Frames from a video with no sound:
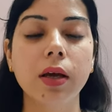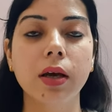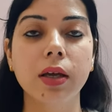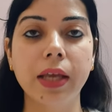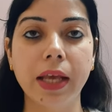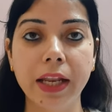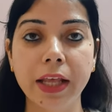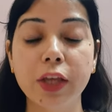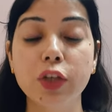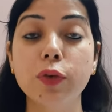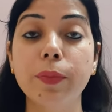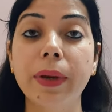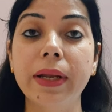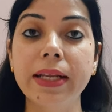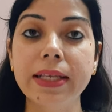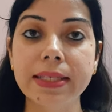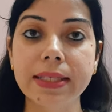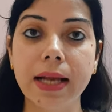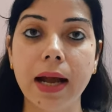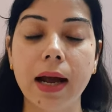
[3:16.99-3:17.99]
यानी कि जो
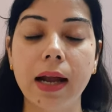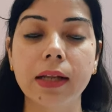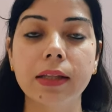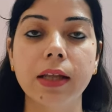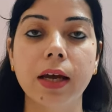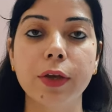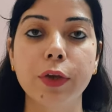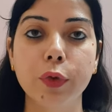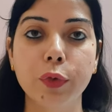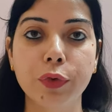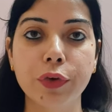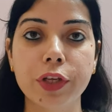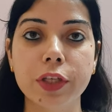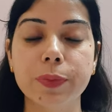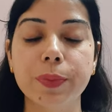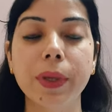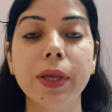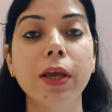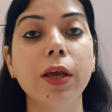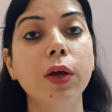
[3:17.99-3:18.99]
पहले स्कार था यूट्रस
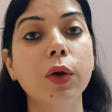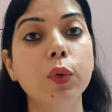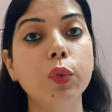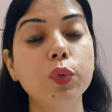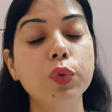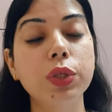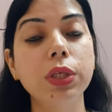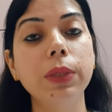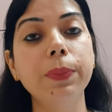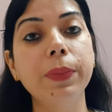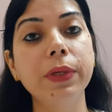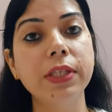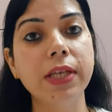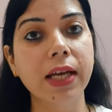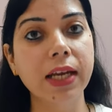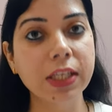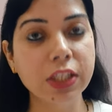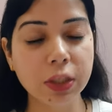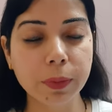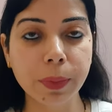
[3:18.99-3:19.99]
पे उसी पे
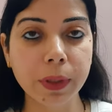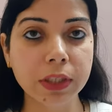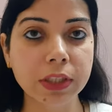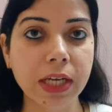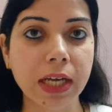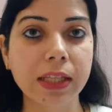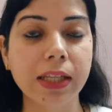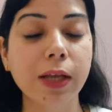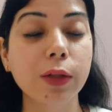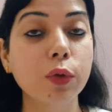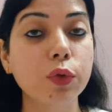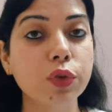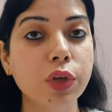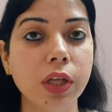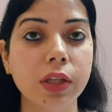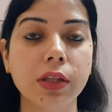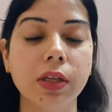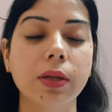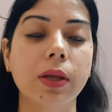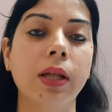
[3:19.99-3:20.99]
जाके चिपक जाता है तो उसके
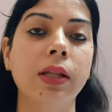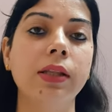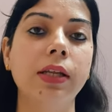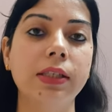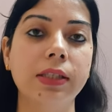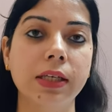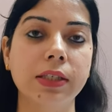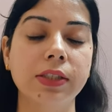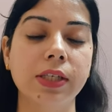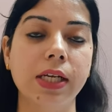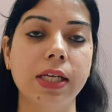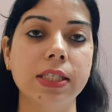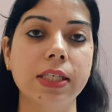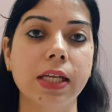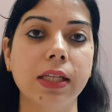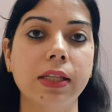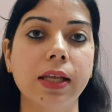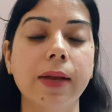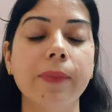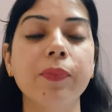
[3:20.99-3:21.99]
अंदर अंदर तक चला
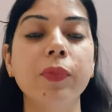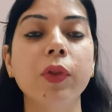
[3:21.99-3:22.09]
जाता है